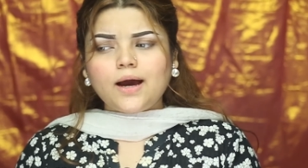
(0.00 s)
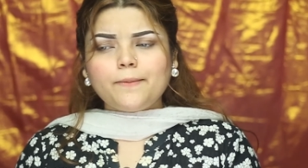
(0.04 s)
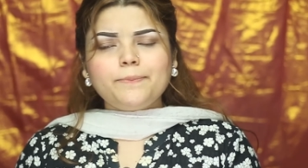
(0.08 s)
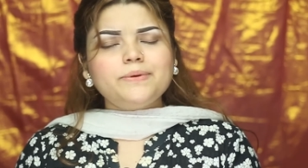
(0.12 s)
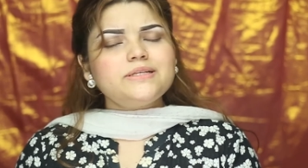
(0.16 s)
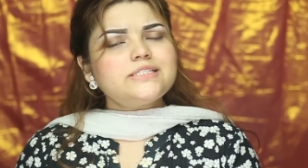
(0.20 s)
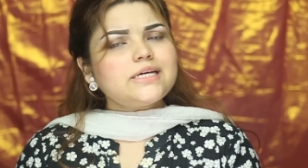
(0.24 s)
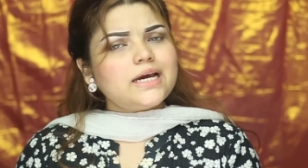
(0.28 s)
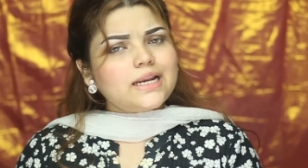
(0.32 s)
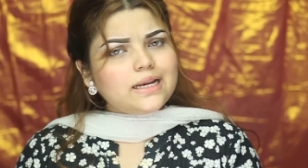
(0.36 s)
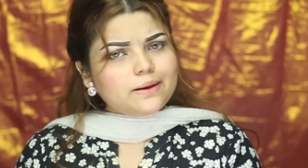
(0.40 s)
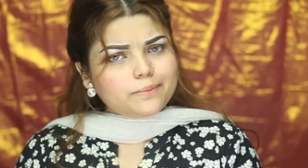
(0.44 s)

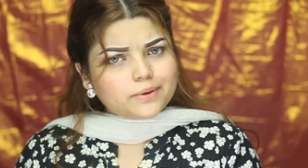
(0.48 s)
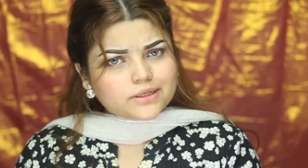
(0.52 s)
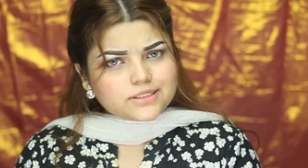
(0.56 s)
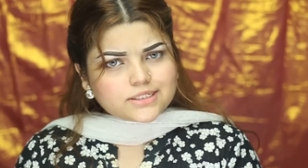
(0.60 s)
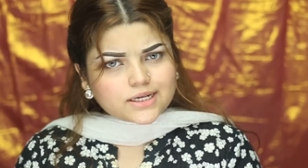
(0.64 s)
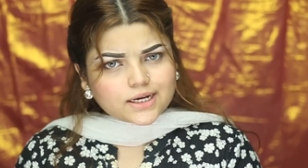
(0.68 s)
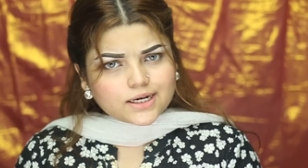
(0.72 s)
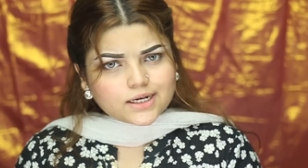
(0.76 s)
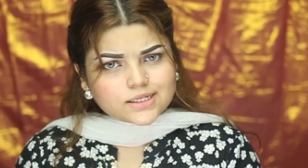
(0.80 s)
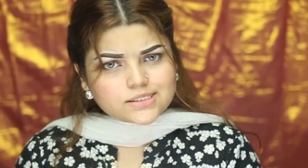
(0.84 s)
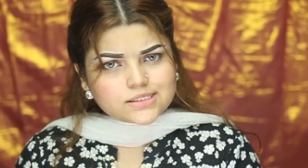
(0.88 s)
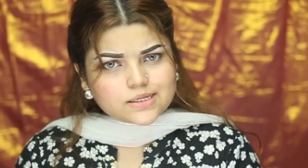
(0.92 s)
আপনি চাইলে আমার
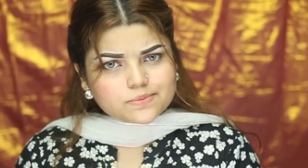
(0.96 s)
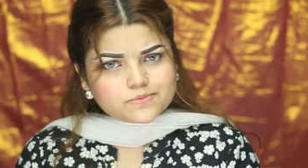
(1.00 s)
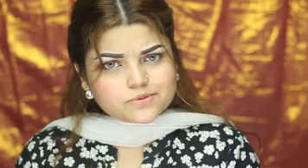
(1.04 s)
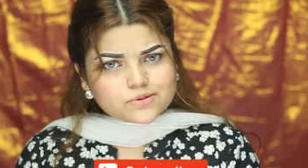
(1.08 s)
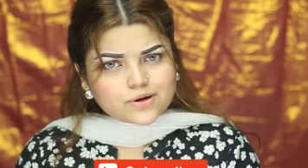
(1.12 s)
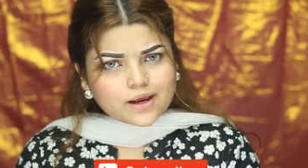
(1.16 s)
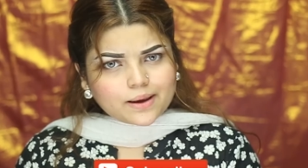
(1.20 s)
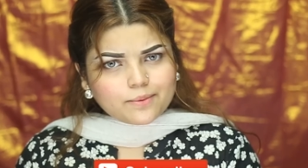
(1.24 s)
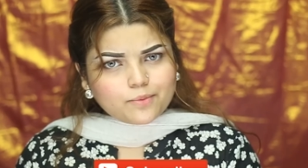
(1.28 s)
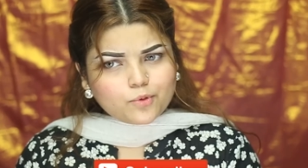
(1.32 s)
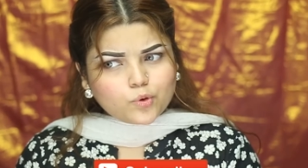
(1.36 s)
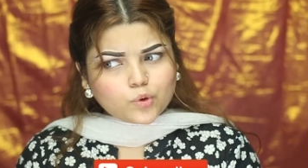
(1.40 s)
চ্যানেলে
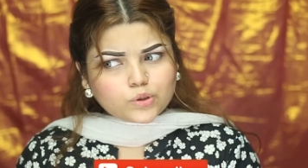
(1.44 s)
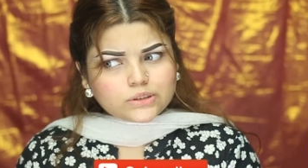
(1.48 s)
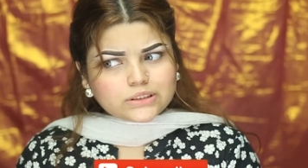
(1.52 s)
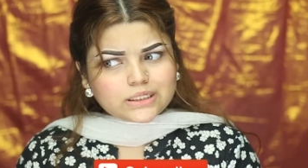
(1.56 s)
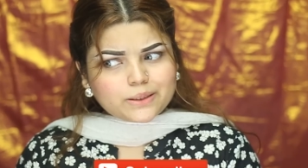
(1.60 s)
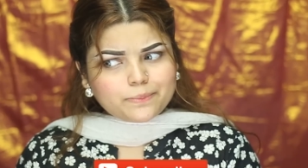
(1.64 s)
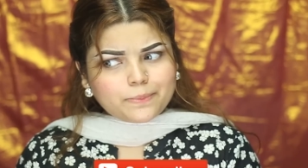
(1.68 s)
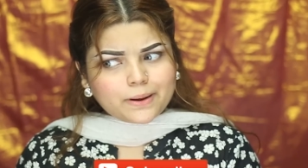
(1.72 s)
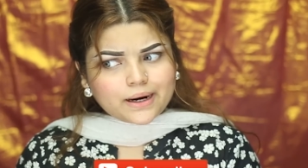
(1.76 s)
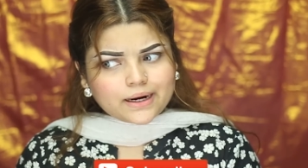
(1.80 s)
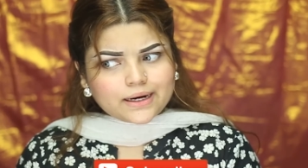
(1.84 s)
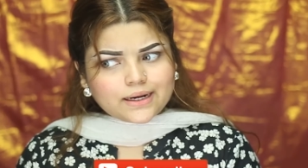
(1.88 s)
সাবস্ক্রাইব
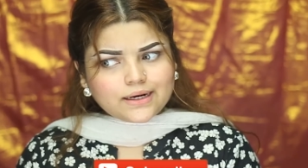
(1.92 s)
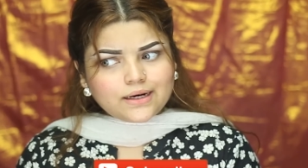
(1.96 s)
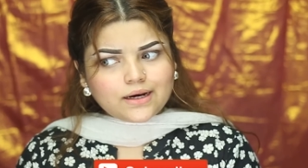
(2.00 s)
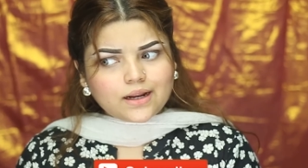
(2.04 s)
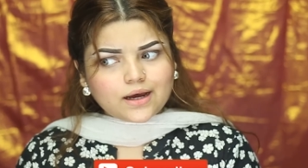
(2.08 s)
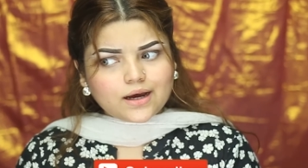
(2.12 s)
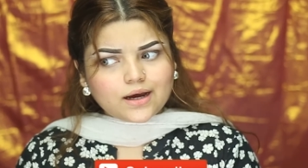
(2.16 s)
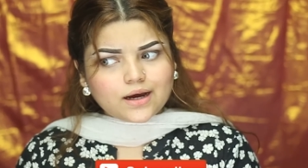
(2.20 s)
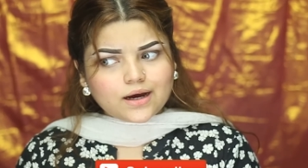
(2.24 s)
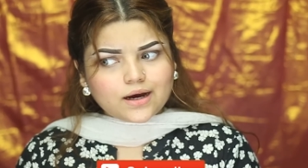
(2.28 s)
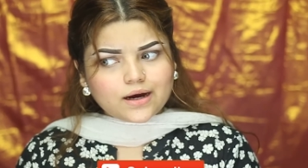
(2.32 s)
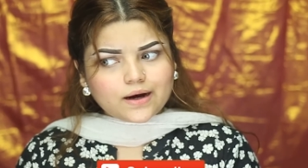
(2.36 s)
করতে পারেন
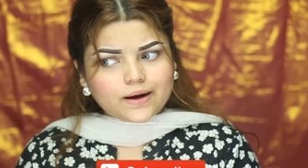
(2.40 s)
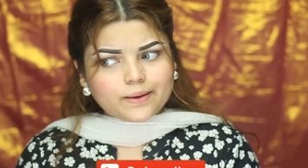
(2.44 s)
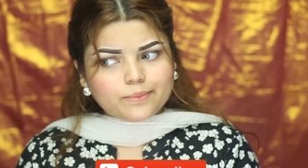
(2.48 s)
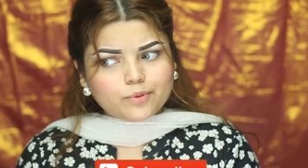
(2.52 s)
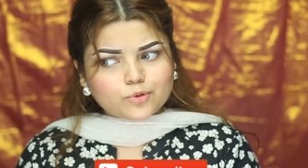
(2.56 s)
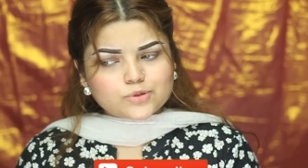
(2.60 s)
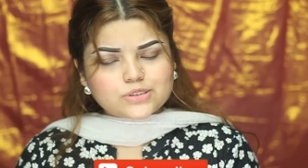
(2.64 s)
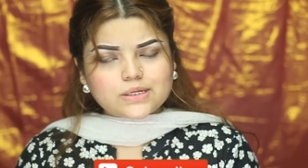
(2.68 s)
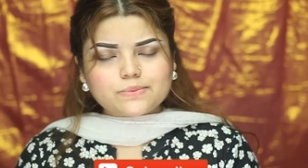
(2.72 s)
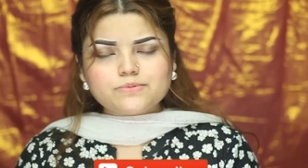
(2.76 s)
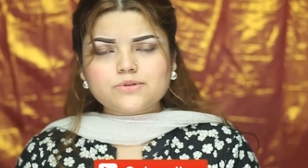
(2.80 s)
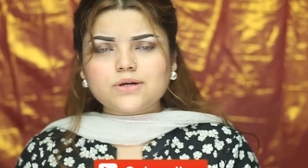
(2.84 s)

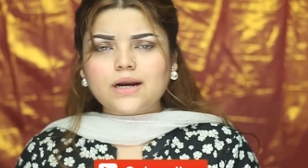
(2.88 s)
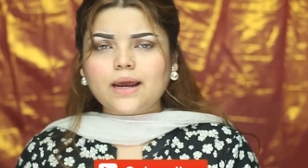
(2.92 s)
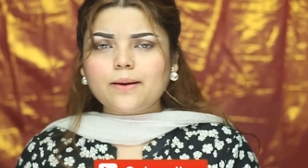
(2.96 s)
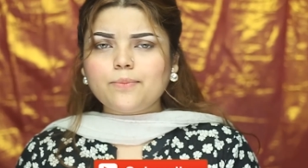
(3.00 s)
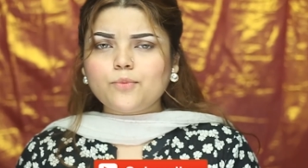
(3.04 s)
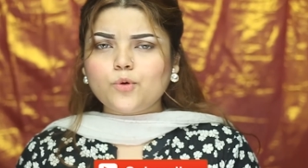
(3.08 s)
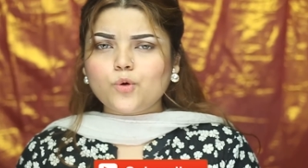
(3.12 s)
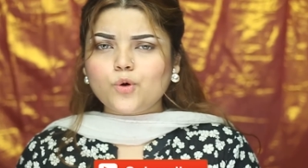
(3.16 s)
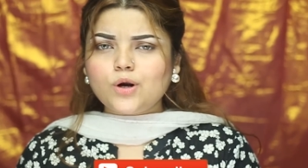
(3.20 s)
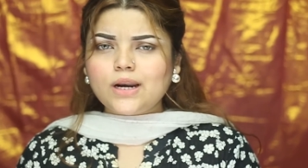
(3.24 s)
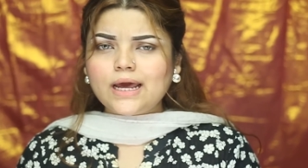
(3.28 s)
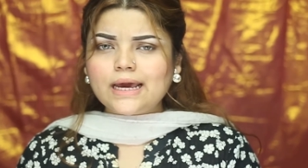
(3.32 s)
এবং
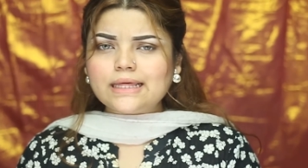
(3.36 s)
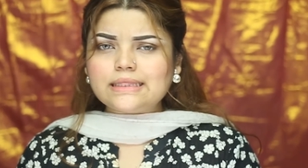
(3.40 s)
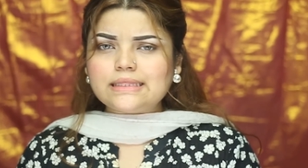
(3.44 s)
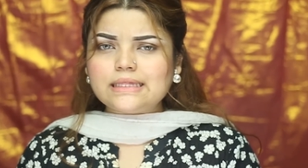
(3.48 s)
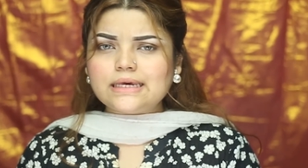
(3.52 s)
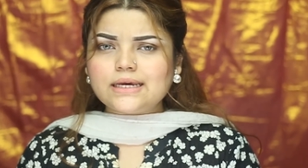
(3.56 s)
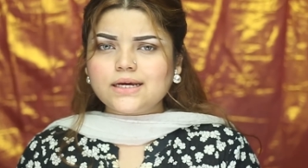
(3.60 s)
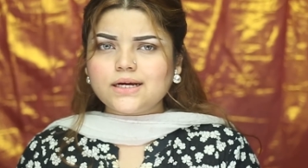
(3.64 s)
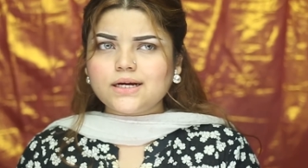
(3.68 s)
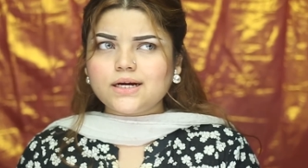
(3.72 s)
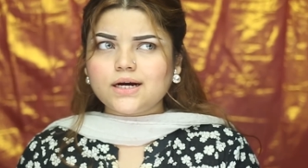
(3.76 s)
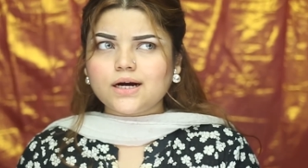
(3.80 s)
সাবস্ক্রাইব করলে আই
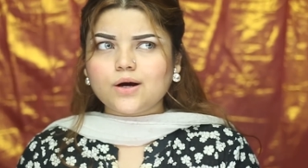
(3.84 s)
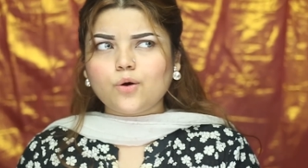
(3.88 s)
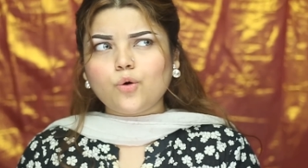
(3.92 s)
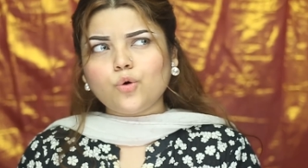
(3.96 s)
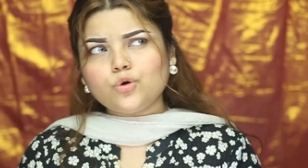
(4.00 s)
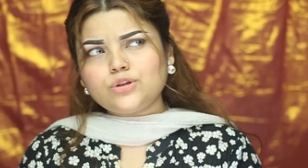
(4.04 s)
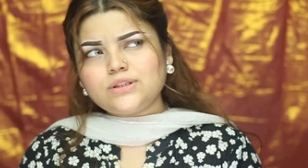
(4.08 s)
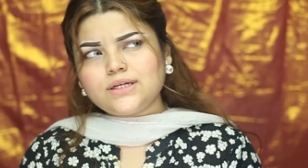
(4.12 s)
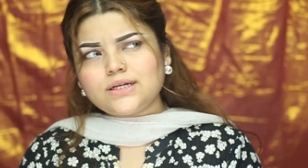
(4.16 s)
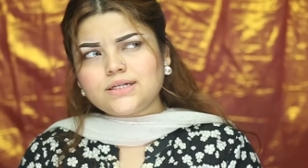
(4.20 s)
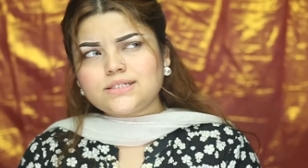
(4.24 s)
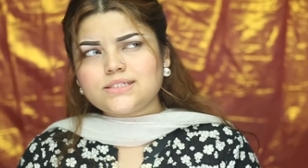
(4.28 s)
থিঙ্ক
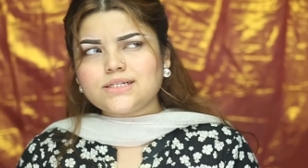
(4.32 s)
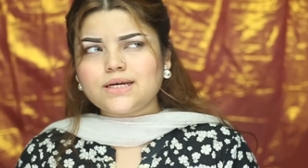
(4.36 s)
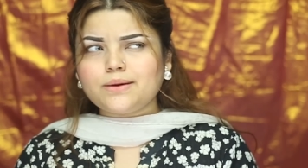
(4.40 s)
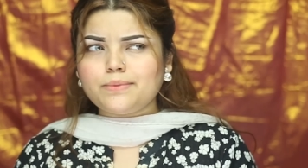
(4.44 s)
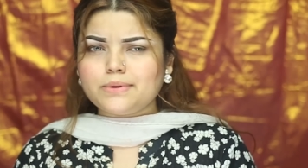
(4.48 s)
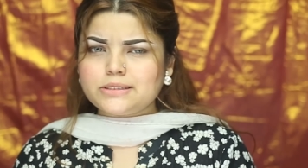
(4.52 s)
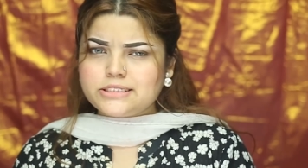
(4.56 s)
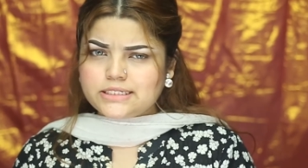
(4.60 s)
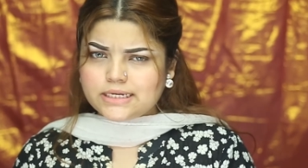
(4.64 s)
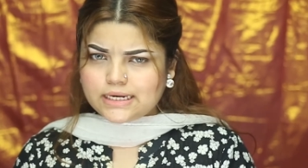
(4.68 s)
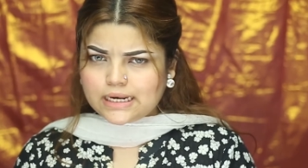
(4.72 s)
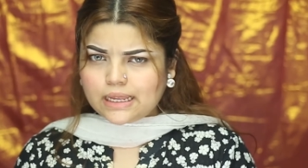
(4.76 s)
ক্ষতির
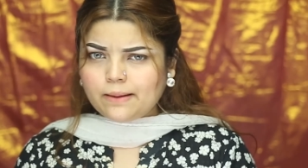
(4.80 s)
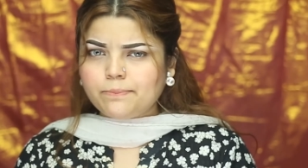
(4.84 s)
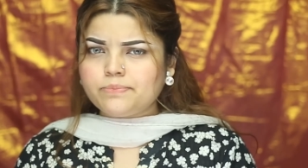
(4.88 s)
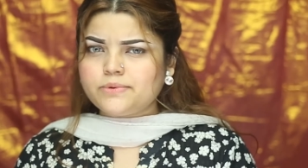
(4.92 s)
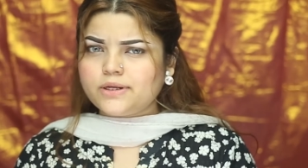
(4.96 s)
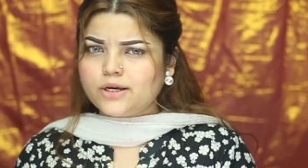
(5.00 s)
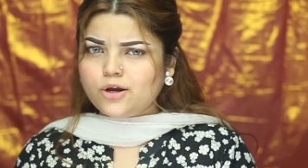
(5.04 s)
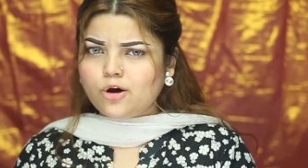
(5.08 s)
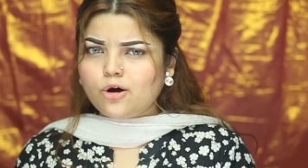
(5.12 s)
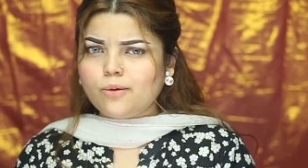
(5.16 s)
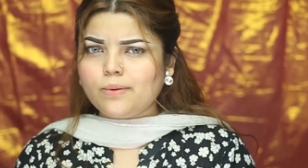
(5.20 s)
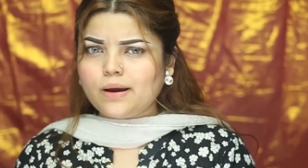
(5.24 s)
চেয়ে বেশি
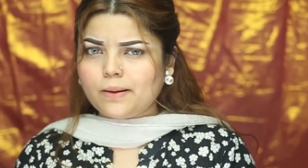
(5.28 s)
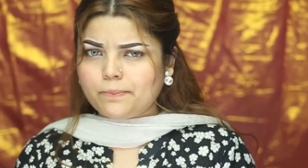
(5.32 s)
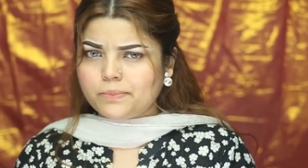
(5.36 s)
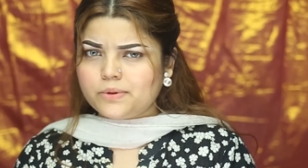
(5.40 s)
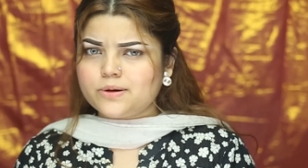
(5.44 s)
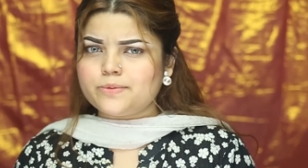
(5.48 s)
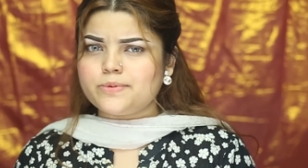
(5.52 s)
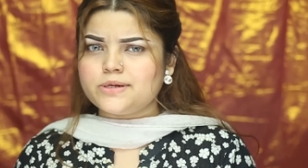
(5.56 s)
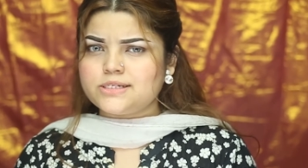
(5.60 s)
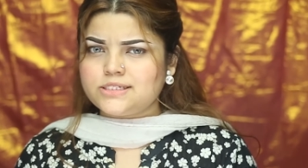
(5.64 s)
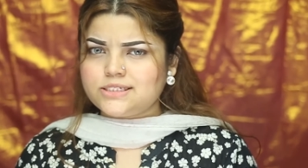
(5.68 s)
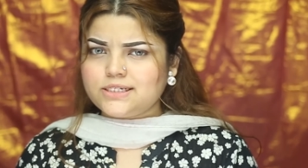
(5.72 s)
লাভটাই হবে
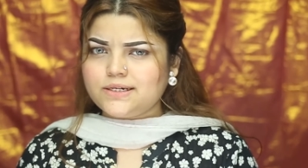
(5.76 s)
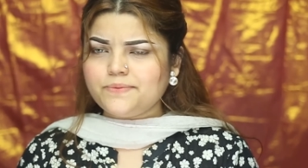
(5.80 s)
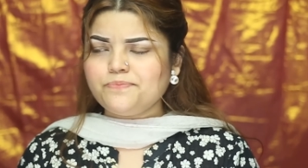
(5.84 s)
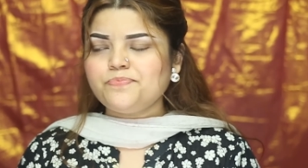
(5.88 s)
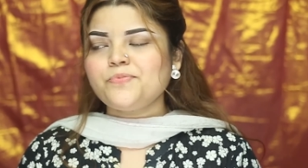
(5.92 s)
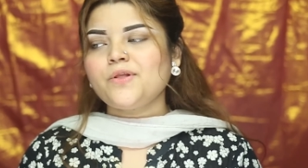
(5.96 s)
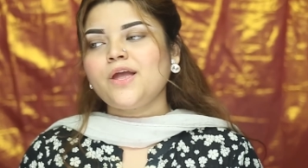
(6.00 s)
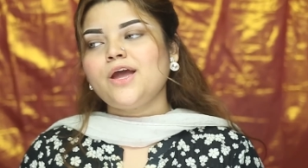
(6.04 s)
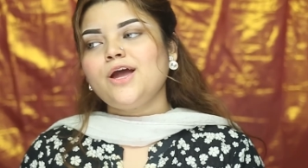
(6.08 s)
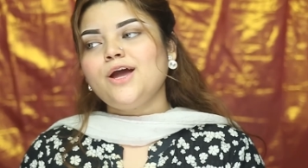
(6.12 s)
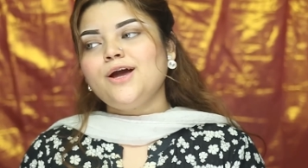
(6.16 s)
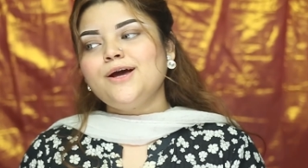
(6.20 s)
আপনার বেশি
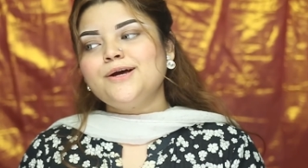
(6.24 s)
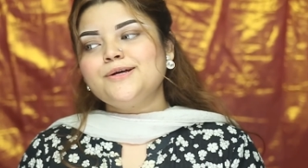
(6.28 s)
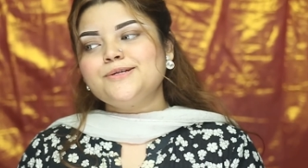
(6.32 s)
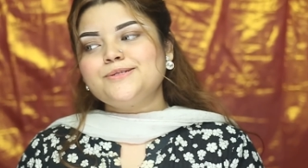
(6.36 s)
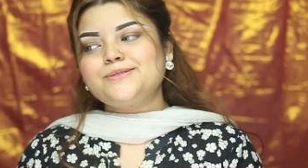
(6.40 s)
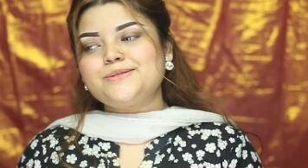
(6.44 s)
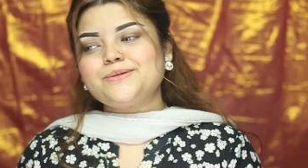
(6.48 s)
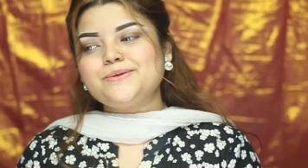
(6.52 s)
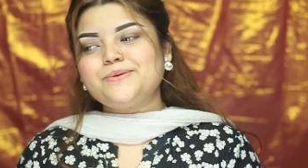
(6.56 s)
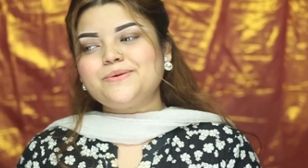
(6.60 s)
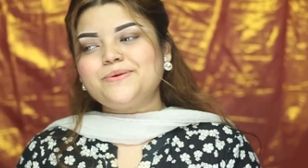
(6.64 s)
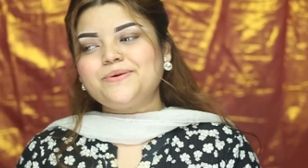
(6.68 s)

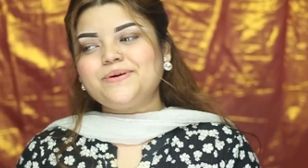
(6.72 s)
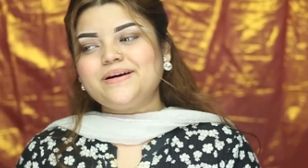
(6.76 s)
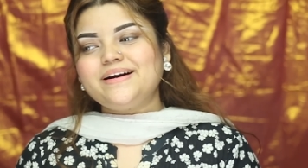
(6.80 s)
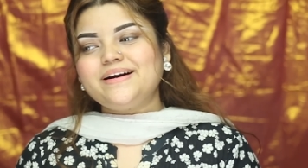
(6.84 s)
সো